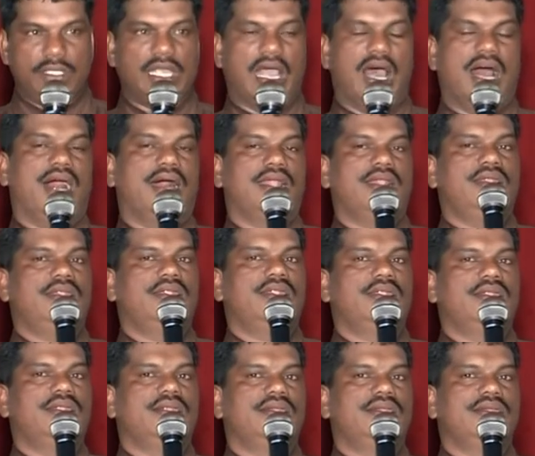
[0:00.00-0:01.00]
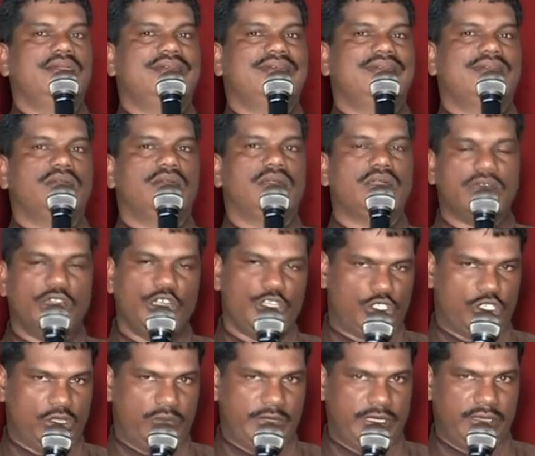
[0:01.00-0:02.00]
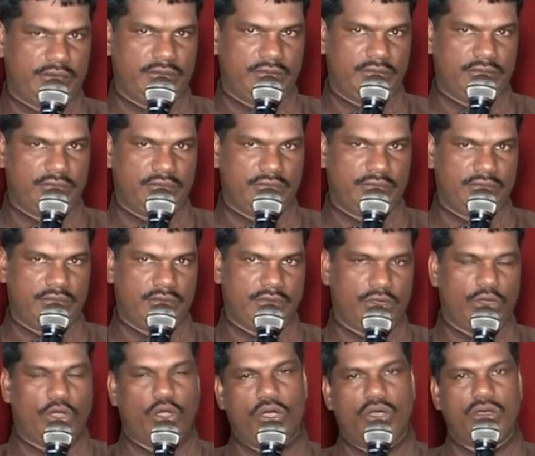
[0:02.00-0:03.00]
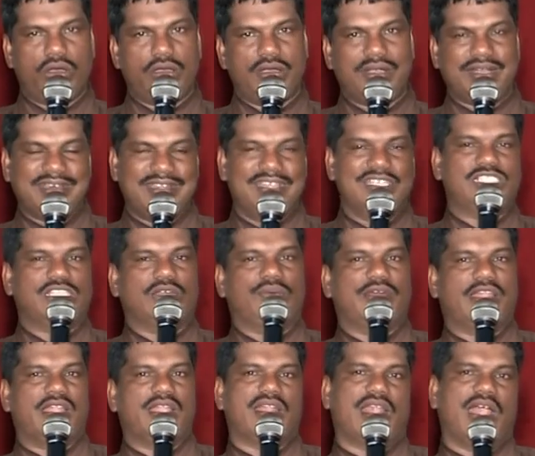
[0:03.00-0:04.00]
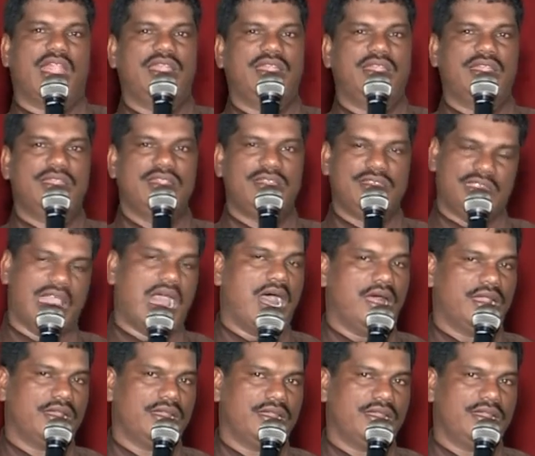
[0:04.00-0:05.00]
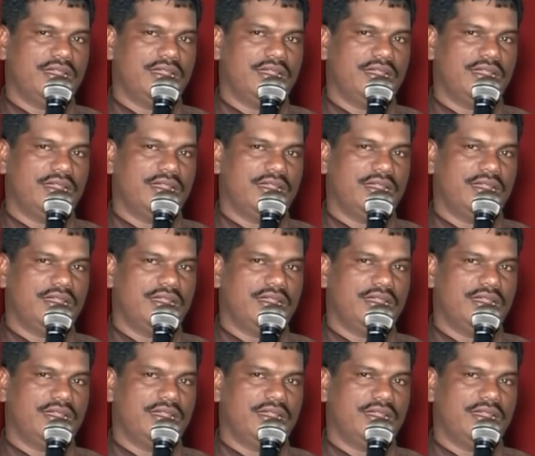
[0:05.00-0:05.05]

யார் கிறிஸ்தவன் ஓ கிறிஸ்தவன் என்றால் யார்